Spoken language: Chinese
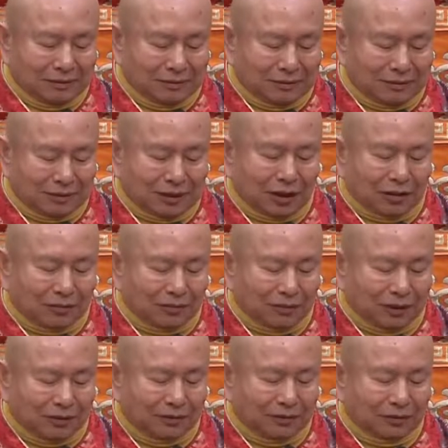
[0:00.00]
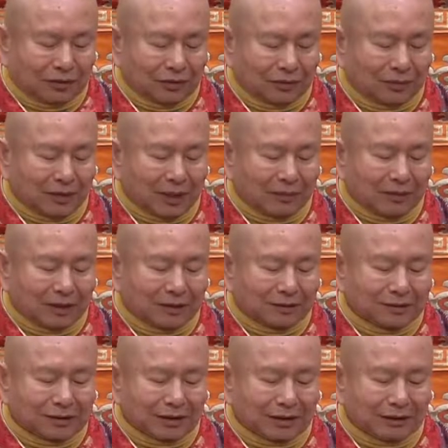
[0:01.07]
小明对爸爸
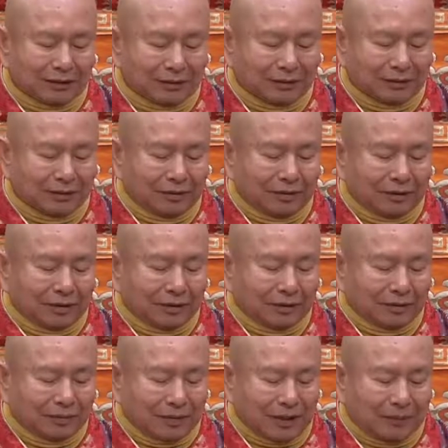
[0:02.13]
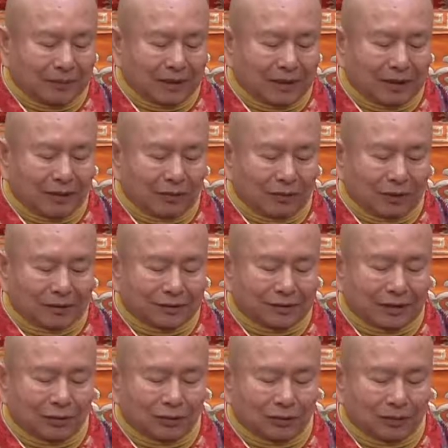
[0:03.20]
讲：“爸爸，晚
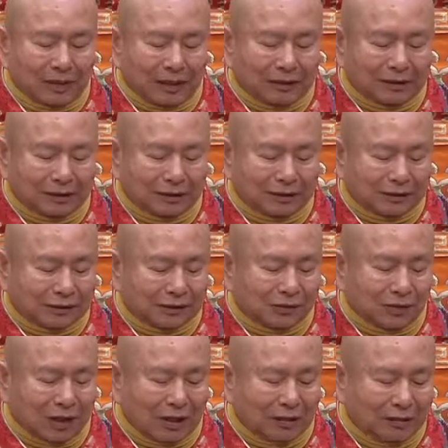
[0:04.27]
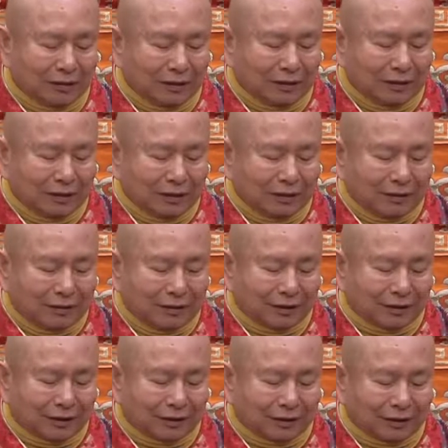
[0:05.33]
上我帮你洗碗，你
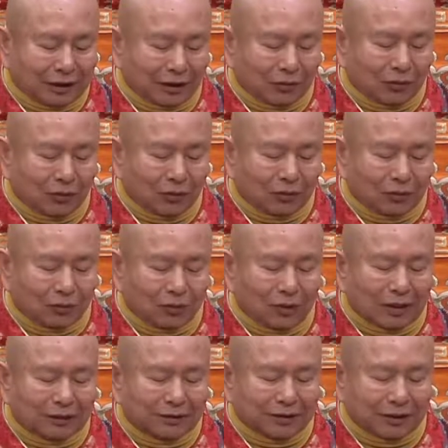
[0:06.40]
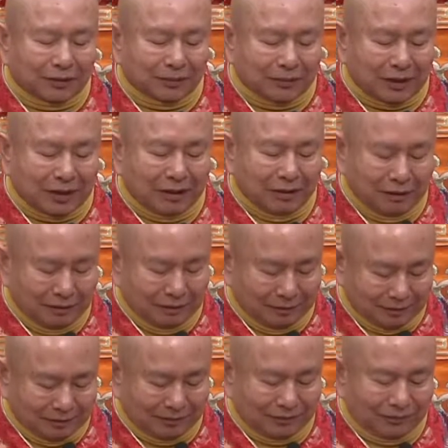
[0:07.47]
能给我五块钱
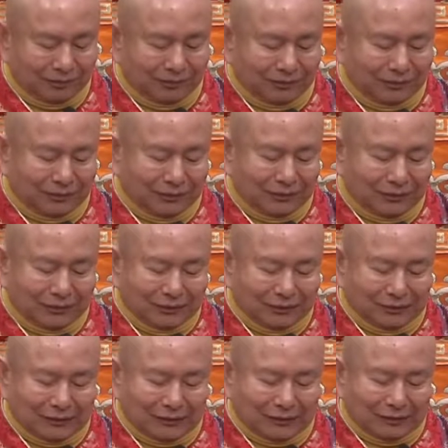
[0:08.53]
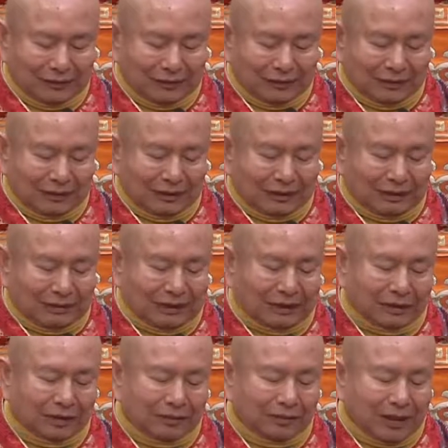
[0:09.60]
吗？”那
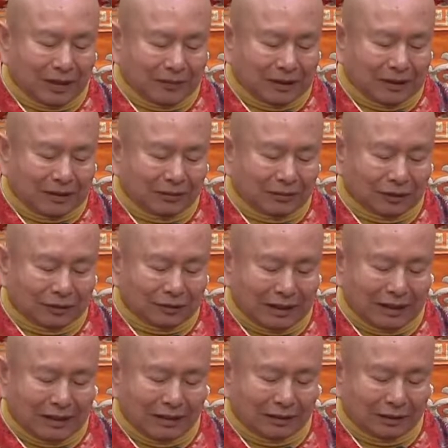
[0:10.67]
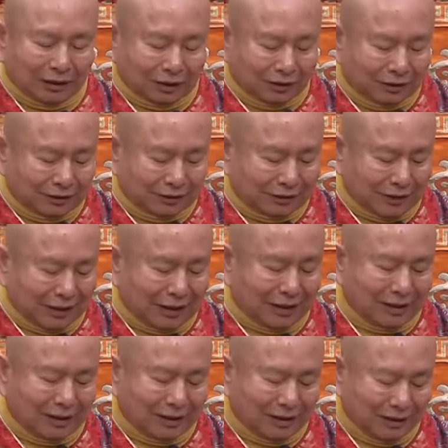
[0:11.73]
个爸爸回答：“可以
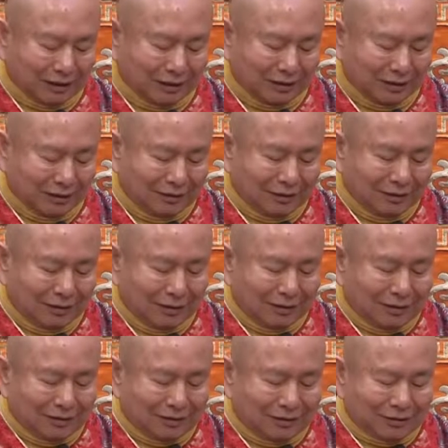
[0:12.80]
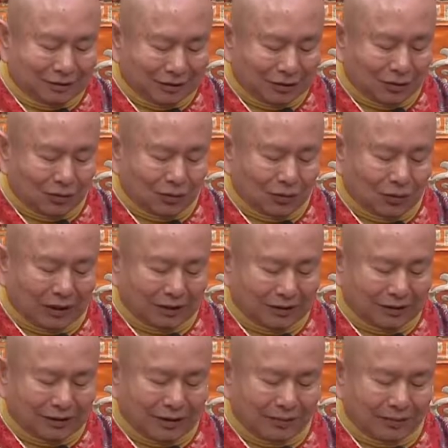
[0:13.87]
呀。”结果晚
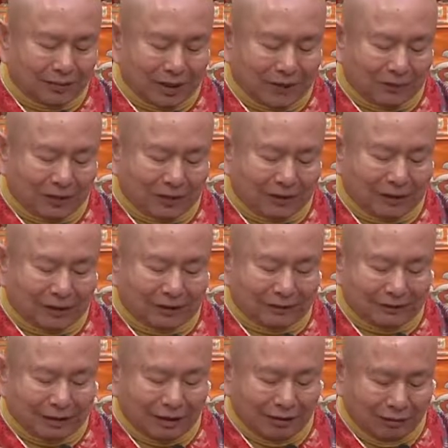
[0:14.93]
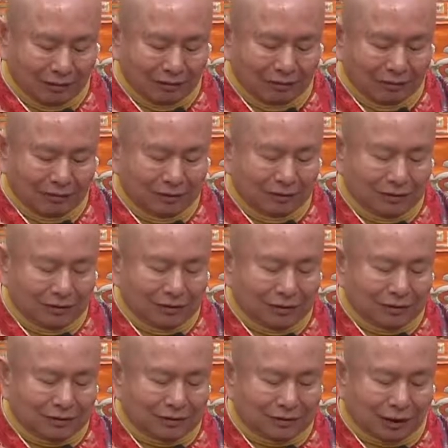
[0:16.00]
上，爸爸看到
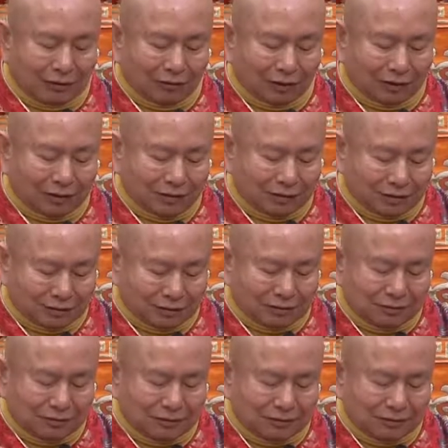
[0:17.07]
小儿子，